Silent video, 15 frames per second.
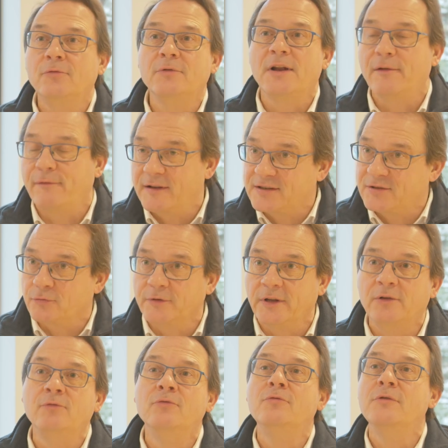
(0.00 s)
l'inflation des
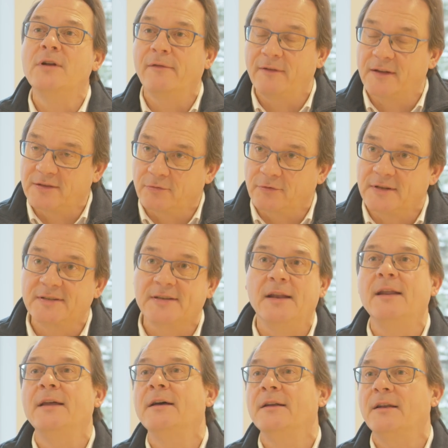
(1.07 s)
coûts, l'inflation des
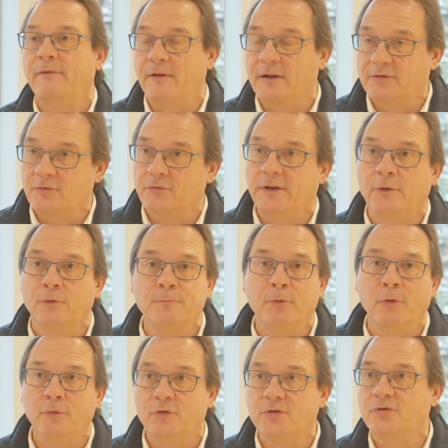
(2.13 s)
salaires, l'inflation des coûts de
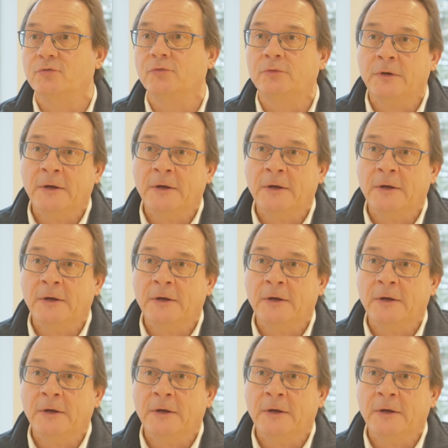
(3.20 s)
production.